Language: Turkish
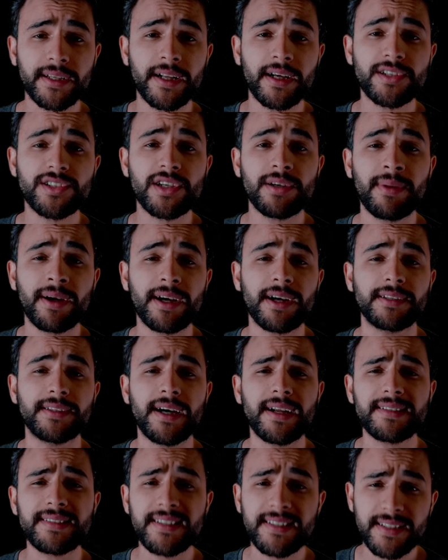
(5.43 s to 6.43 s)
akşama
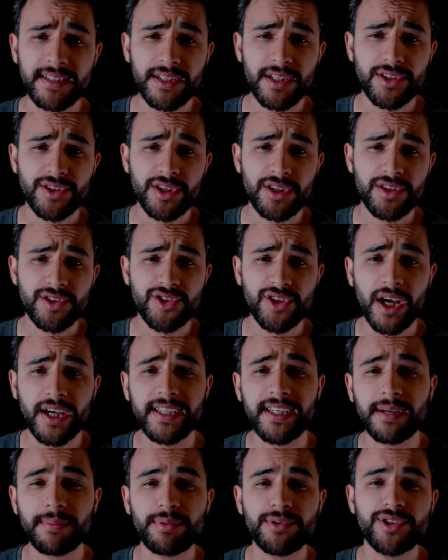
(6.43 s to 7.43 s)
kadar sizin için
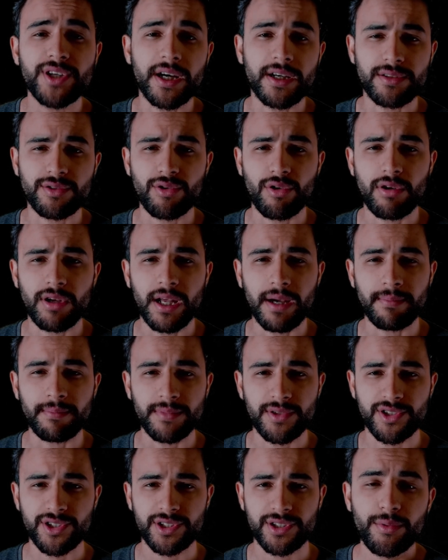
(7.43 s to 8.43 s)
çay yapacağı
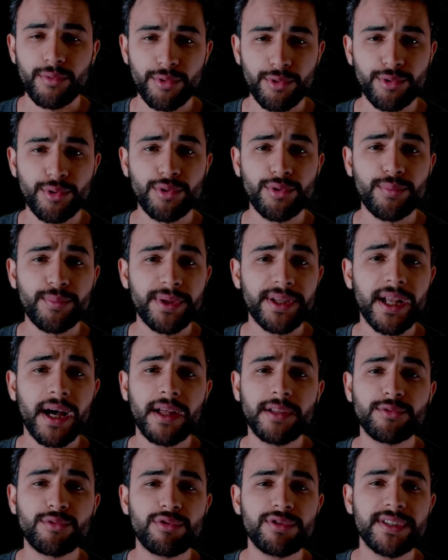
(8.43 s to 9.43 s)
söylenmiş. Ürün
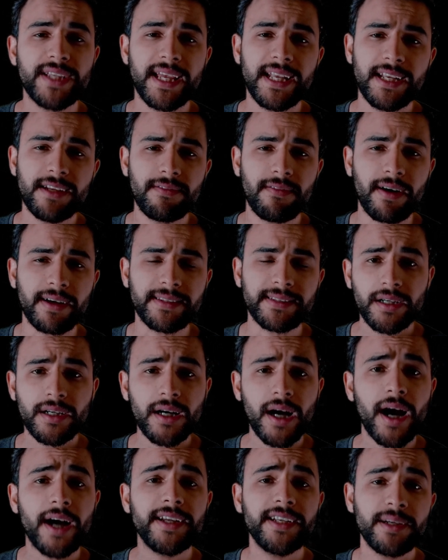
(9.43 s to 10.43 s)
1650 watt
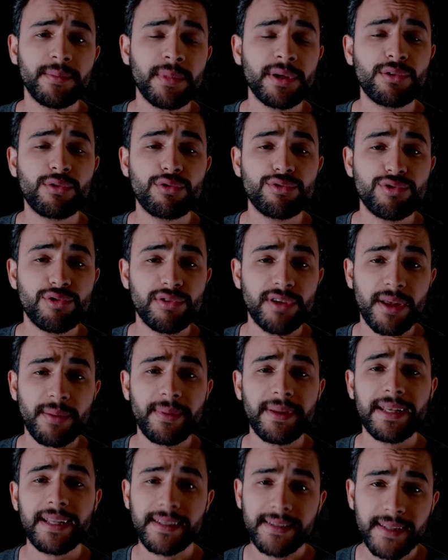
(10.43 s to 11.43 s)
kaynama gücüyle
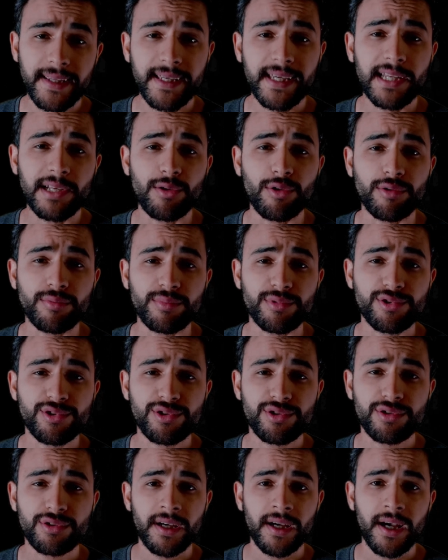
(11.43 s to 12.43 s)
birlikte
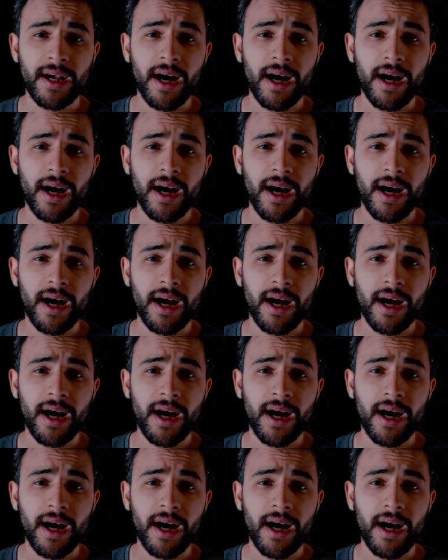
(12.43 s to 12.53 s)
geliyormuş.